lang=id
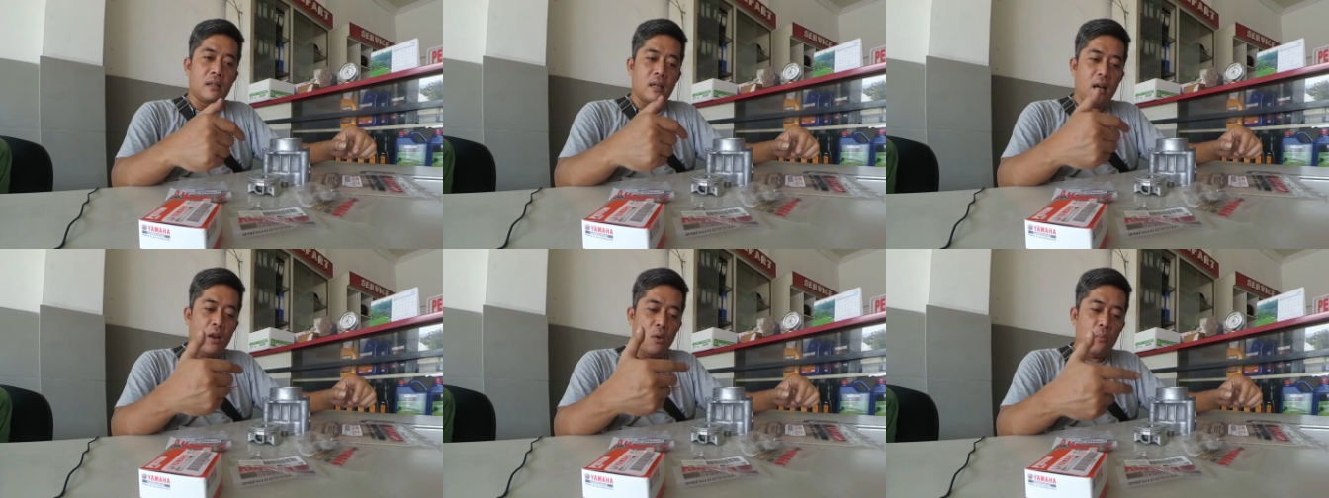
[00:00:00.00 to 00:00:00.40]

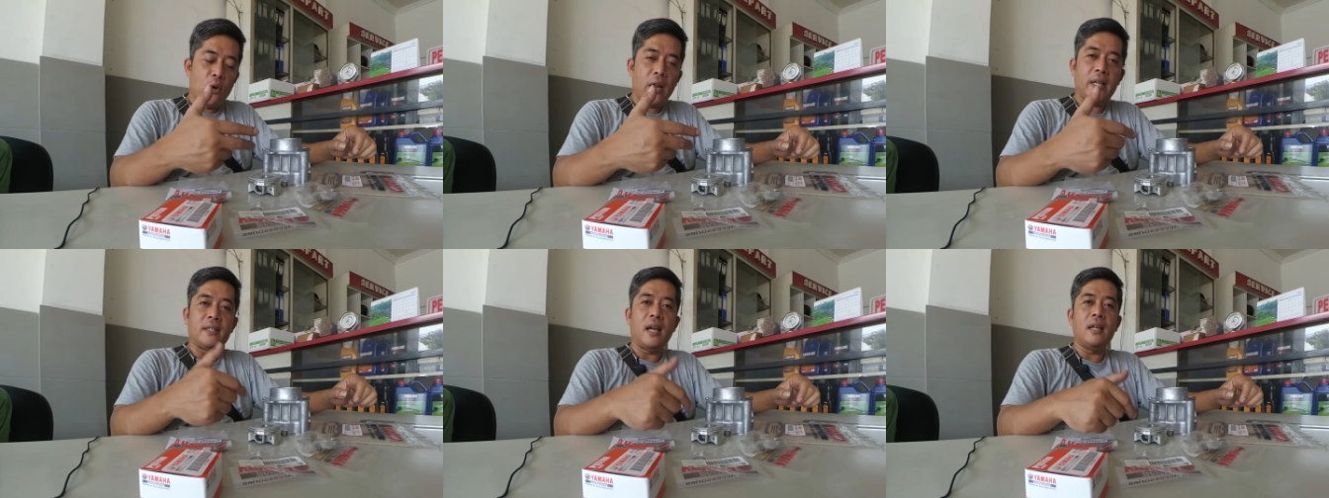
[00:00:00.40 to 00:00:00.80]
kalau
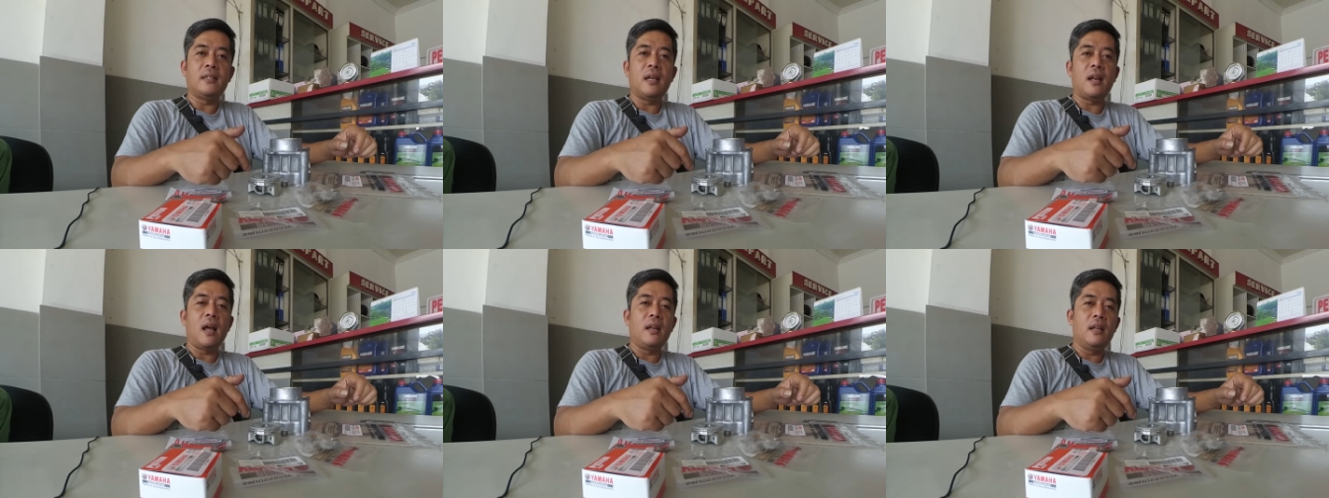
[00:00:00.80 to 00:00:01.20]
boleh saya
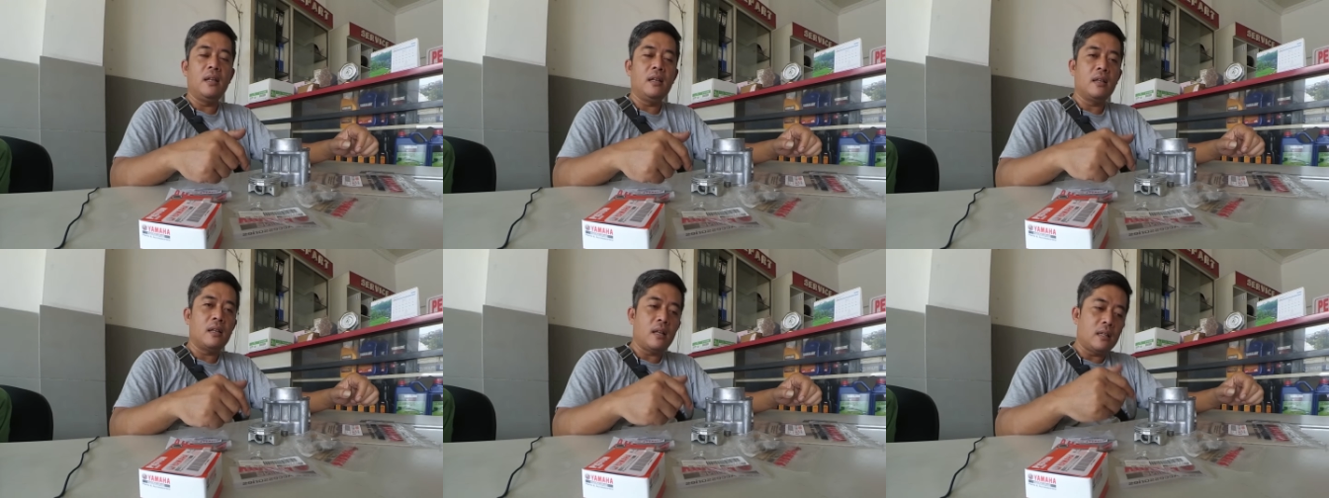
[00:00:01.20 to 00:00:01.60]

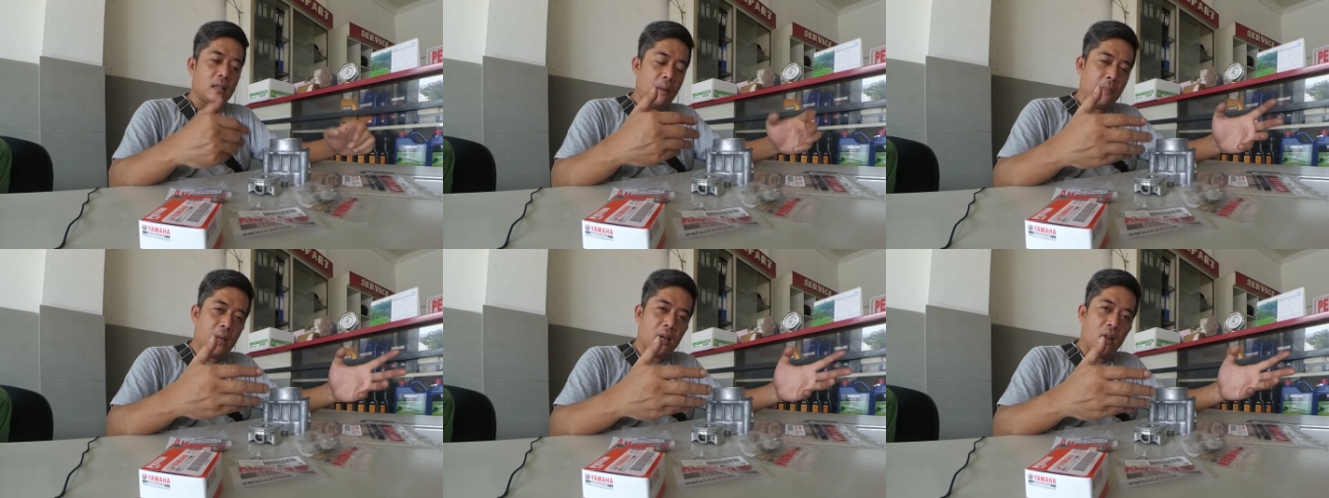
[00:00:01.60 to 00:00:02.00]
saranin
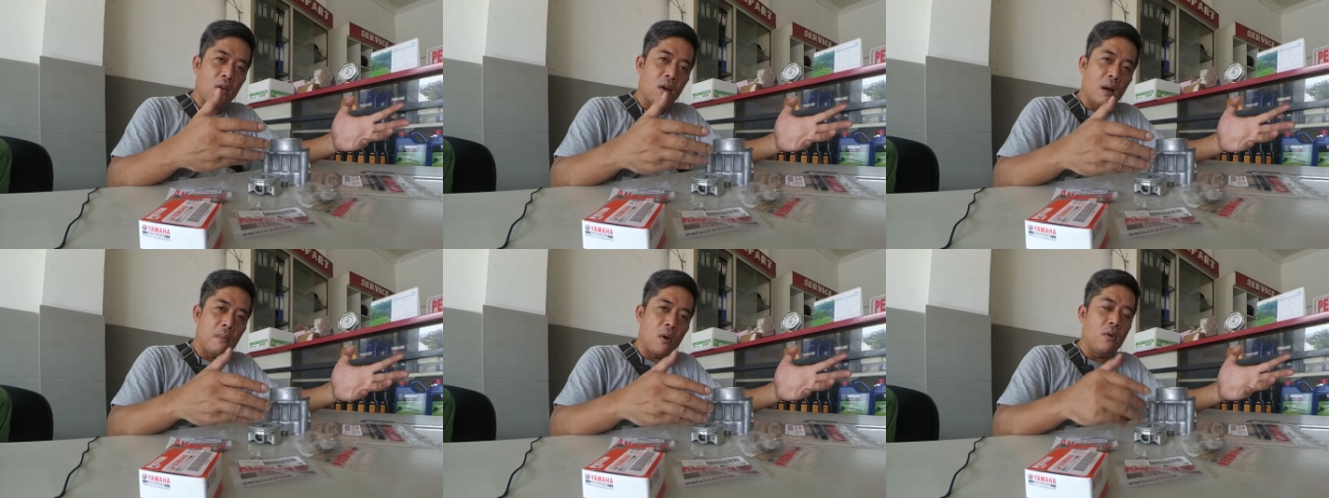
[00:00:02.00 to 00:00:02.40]
tapi kalau
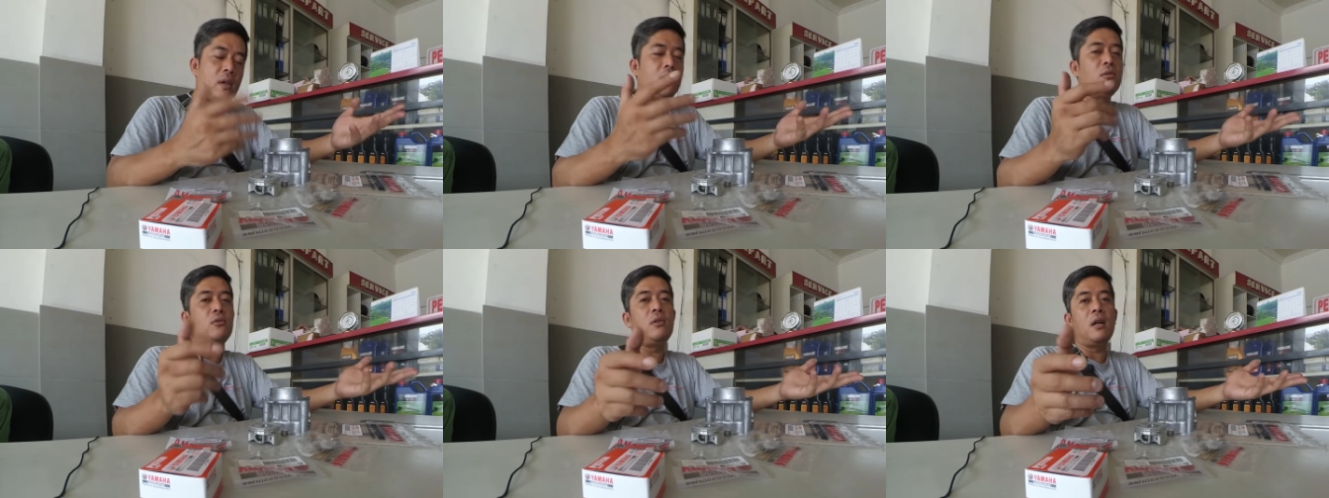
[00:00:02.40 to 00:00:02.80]
nggak mau
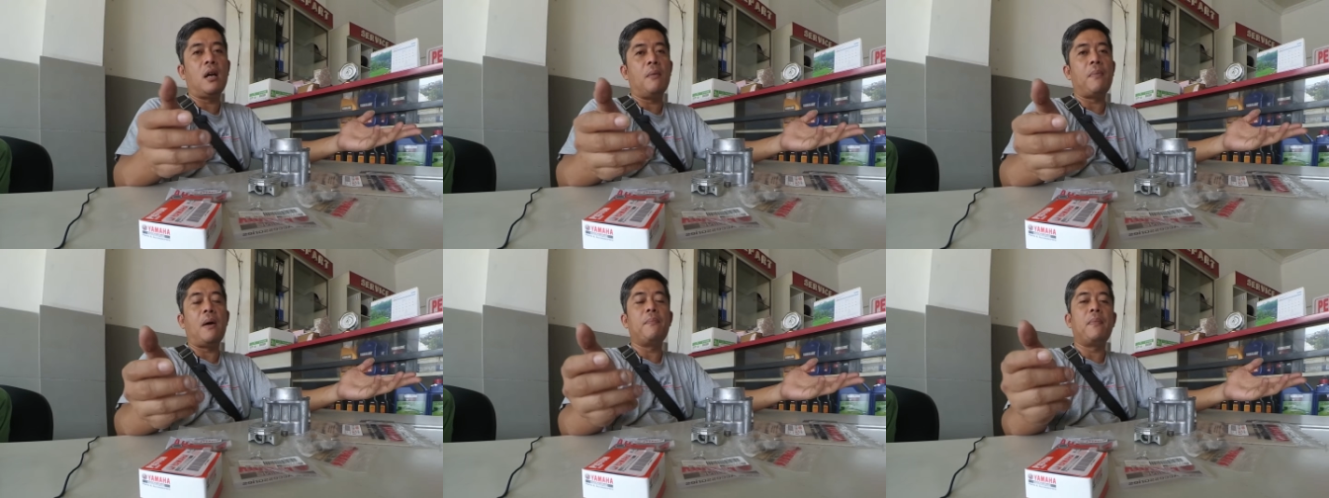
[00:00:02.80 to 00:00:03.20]
ya sudah
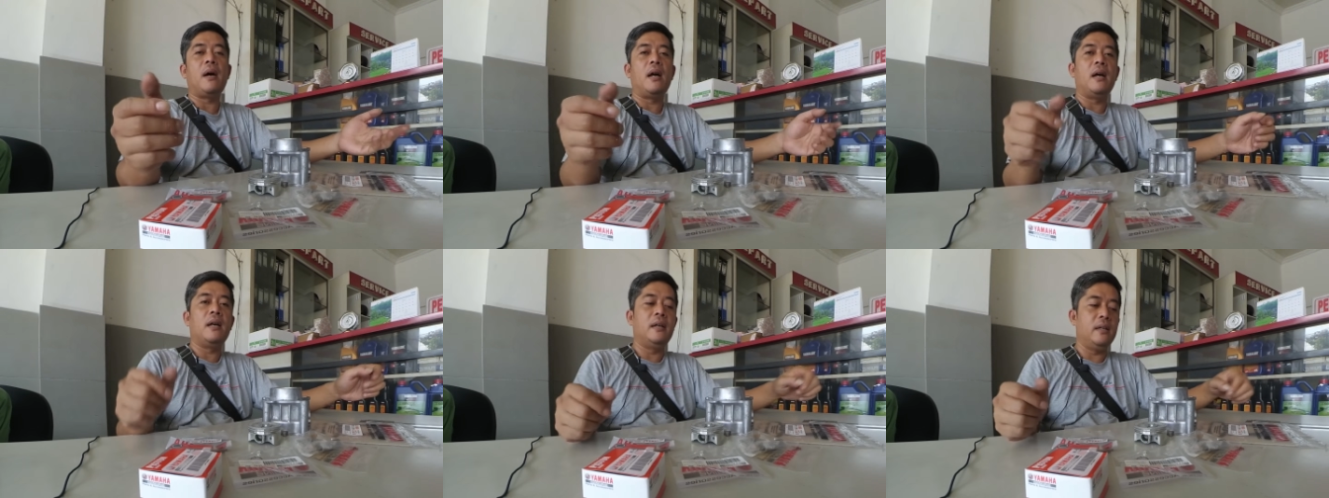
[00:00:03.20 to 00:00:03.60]
nggak
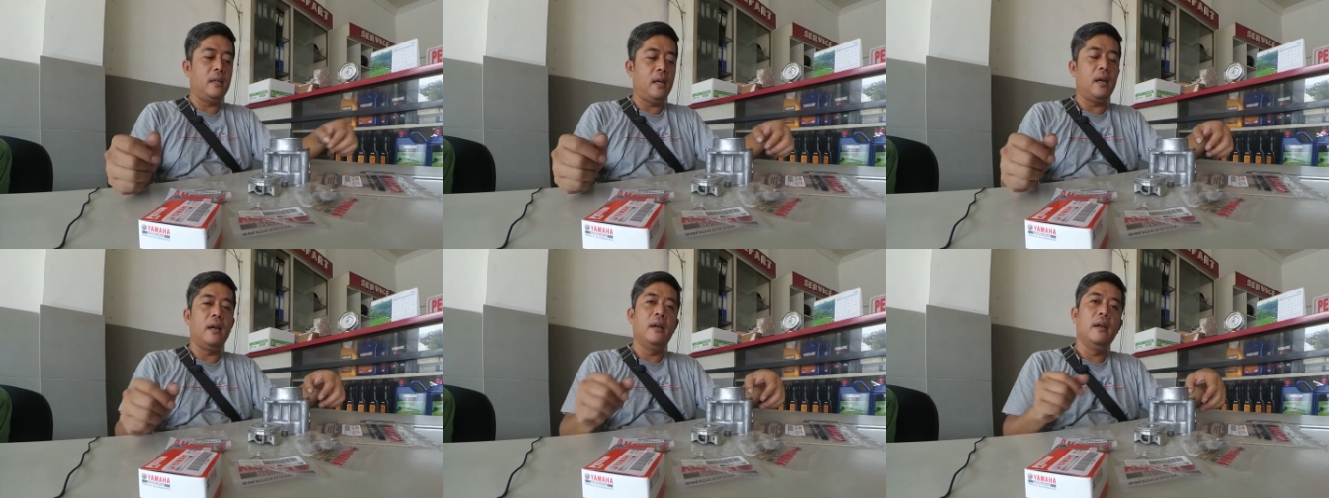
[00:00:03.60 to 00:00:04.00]
apa-apa
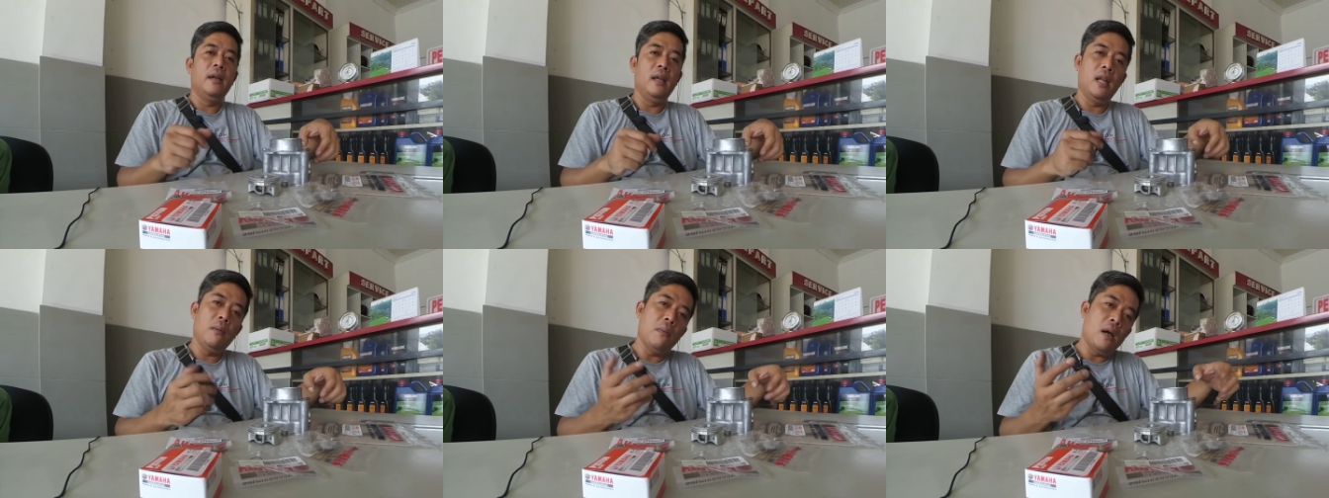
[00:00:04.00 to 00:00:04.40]
ya
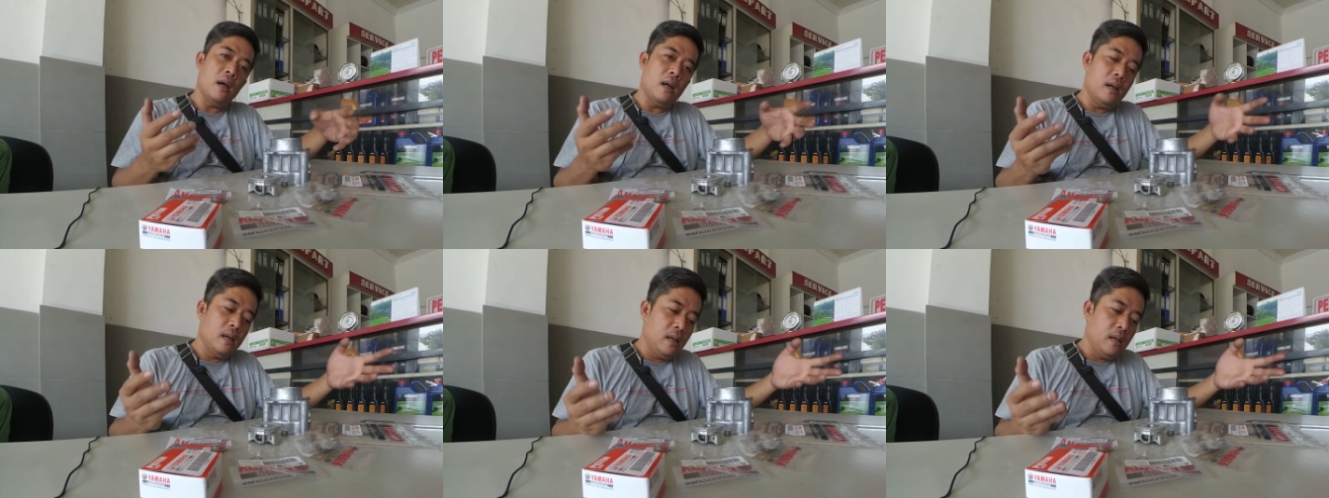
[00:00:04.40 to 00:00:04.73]
ini mah